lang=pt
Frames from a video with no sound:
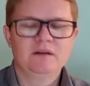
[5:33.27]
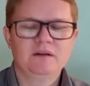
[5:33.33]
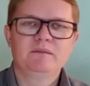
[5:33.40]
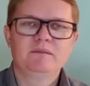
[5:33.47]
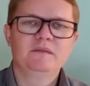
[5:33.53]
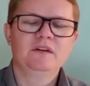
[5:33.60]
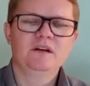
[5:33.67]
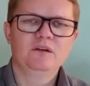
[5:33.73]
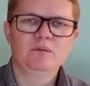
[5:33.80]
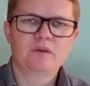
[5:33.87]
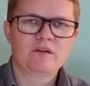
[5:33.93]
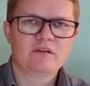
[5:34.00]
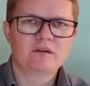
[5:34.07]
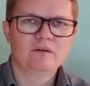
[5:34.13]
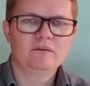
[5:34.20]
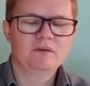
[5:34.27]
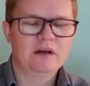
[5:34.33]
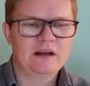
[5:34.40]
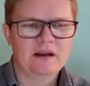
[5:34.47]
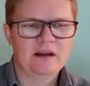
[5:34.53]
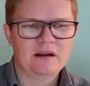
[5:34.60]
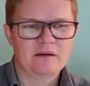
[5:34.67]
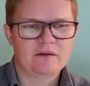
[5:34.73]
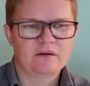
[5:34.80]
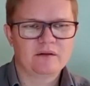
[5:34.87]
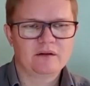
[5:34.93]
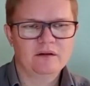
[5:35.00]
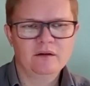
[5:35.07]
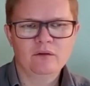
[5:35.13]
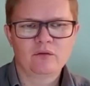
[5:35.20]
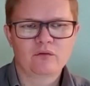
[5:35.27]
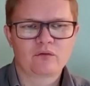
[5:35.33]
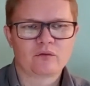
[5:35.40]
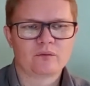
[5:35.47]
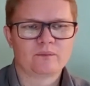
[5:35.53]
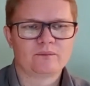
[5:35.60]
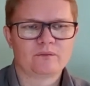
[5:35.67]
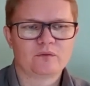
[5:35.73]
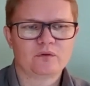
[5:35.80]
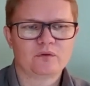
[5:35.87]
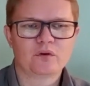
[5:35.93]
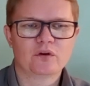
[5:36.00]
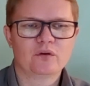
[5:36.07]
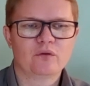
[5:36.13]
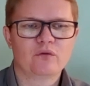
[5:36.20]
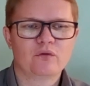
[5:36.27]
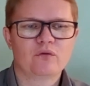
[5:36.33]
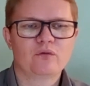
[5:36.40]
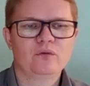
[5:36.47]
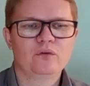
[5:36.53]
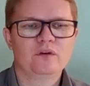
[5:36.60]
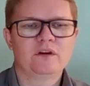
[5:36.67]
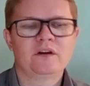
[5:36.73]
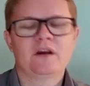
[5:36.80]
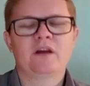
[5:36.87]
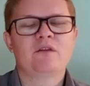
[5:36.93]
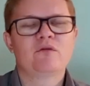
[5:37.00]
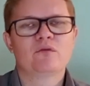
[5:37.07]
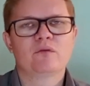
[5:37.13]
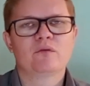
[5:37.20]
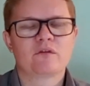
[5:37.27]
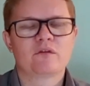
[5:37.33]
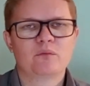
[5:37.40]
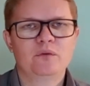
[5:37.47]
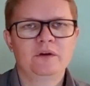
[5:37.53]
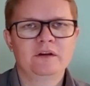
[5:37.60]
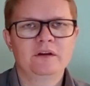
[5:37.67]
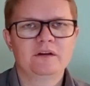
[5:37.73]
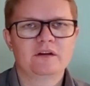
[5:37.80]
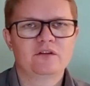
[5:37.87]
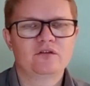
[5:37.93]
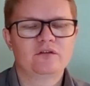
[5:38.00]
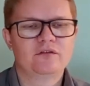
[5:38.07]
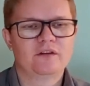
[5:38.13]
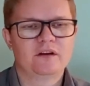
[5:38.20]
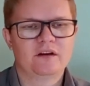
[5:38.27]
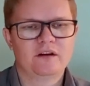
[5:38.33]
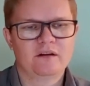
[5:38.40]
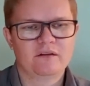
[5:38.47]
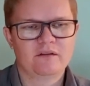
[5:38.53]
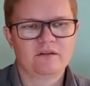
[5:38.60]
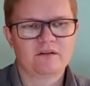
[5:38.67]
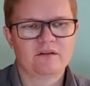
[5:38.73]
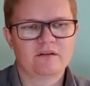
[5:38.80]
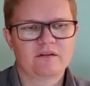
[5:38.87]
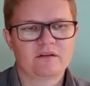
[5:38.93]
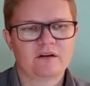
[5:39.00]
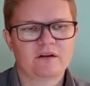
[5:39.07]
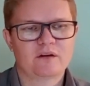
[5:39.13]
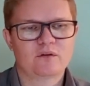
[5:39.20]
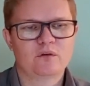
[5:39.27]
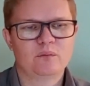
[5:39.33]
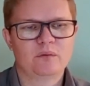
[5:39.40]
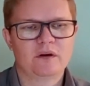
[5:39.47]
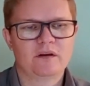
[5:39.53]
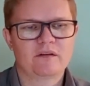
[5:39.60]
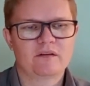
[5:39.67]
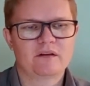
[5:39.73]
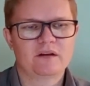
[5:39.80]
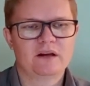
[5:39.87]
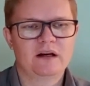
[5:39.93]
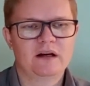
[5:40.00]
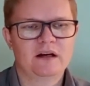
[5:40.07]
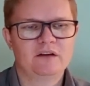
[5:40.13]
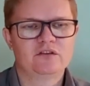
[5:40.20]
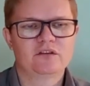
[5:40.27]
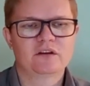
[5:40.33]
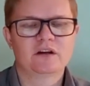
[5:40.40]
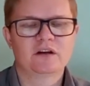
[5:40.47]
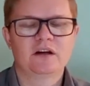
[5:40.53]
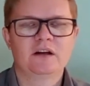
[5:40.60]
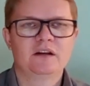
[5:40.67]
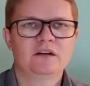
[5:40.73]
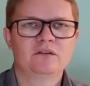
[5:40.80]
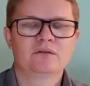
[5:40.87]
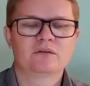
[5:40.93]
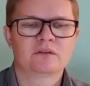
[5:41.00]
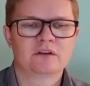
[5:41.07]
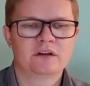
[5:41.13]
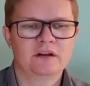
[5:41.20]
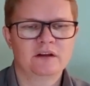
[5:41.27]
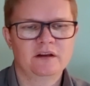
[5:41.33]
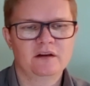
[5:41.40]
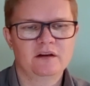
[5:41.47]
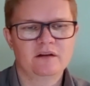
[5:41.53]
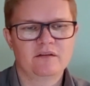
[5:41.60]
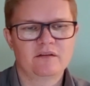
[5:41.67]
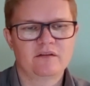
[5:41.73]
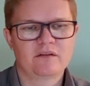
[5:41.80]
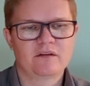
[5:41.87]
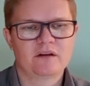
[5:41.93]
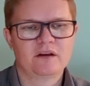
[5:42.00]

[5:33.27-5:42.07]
Não, mas não é isso. O que os une em suas muitas diferenças na complexidade de cada um deles